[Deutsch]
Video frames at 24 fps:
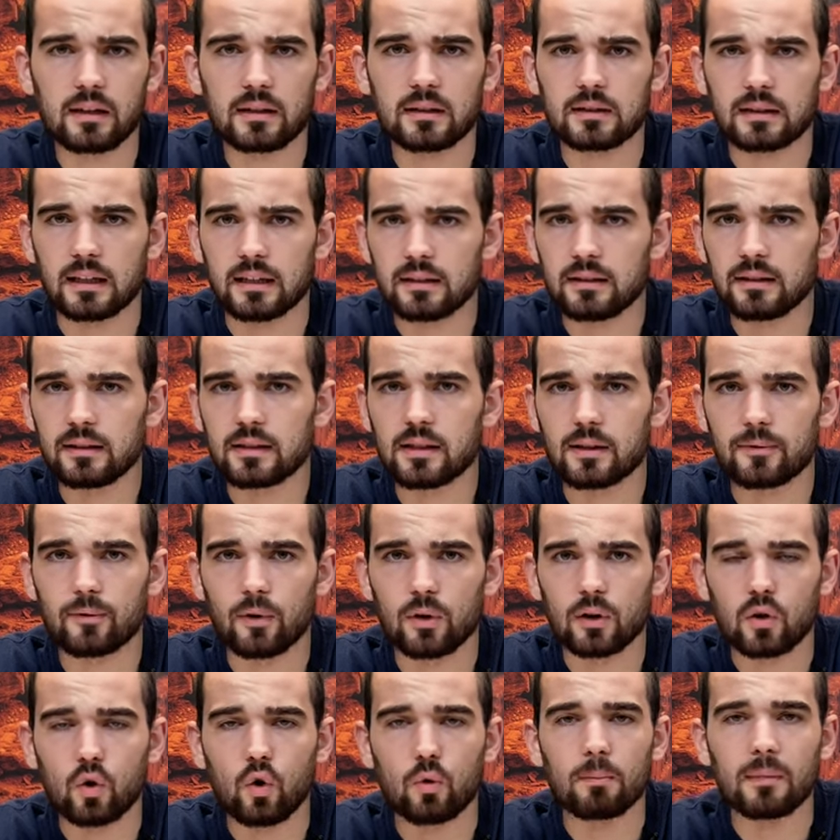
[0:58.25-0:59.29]
Es geht in dieser
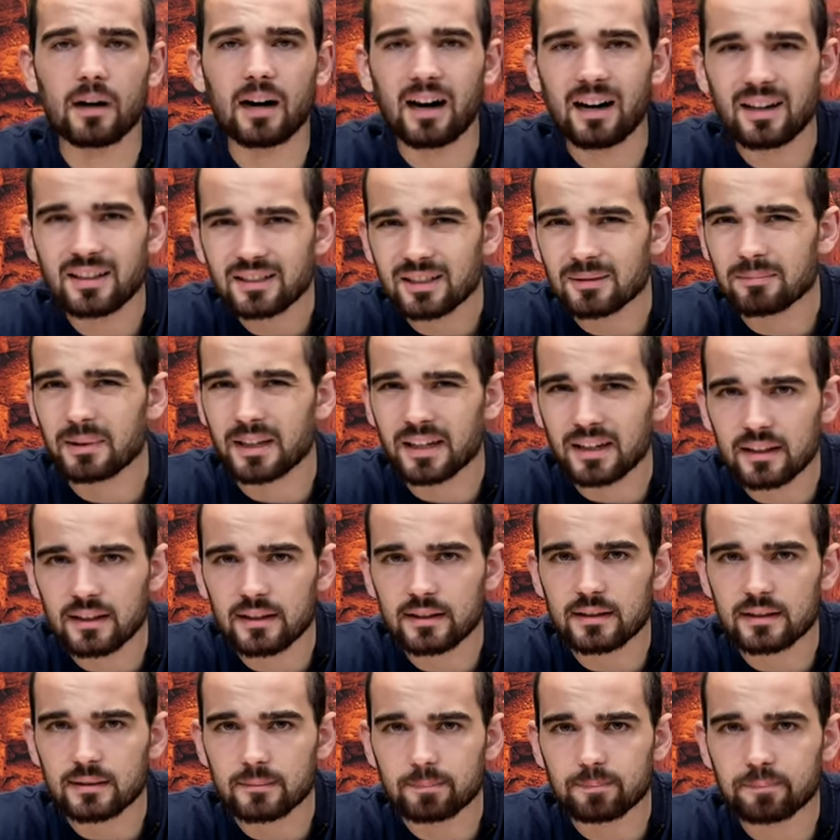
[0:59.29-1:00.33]
Folge um harte
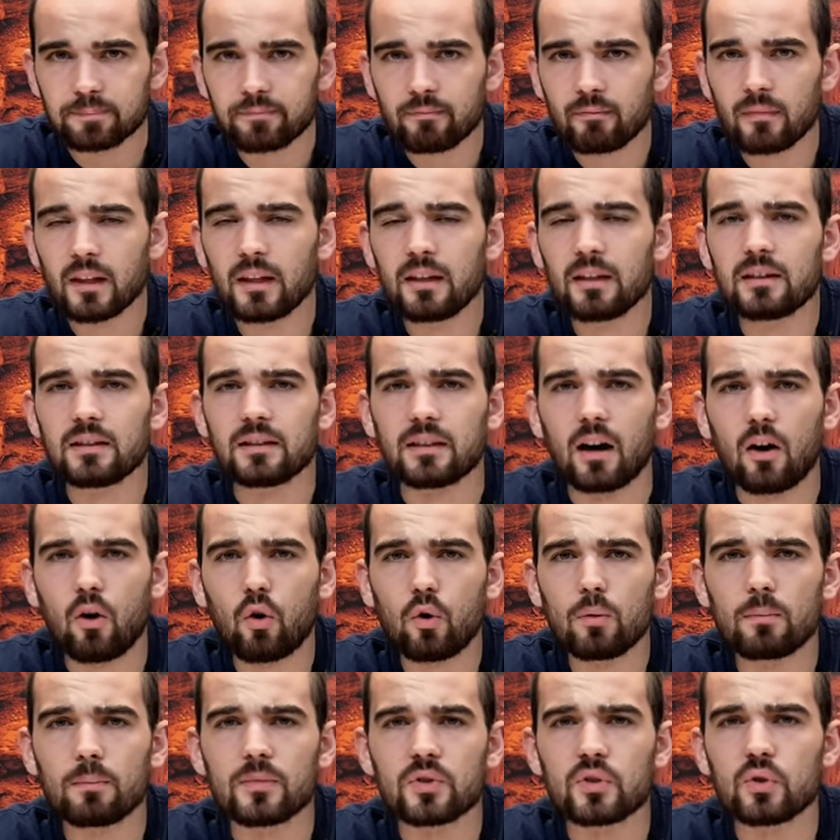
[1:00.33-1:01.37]
Predigten,
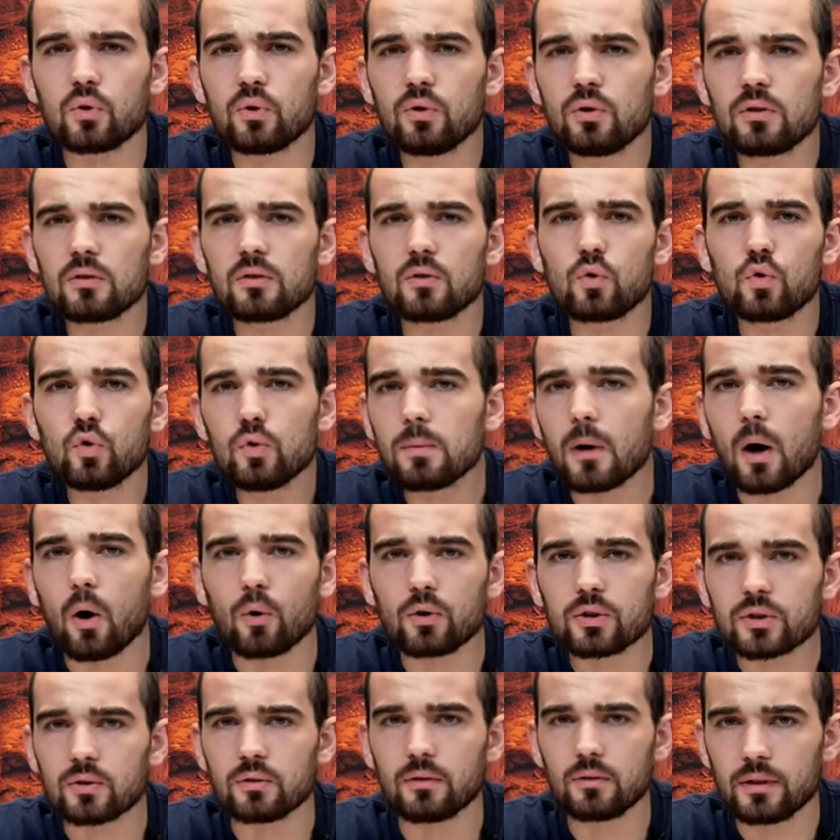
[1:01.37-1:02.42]
darum, Sünde
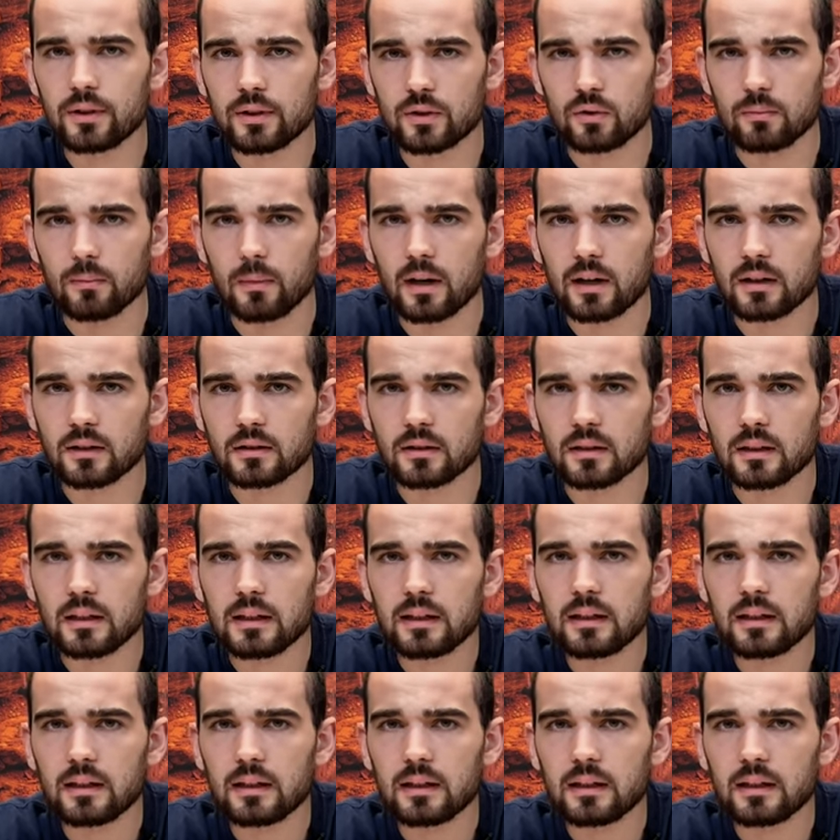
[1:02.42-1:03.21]
überaus sündig zu machen.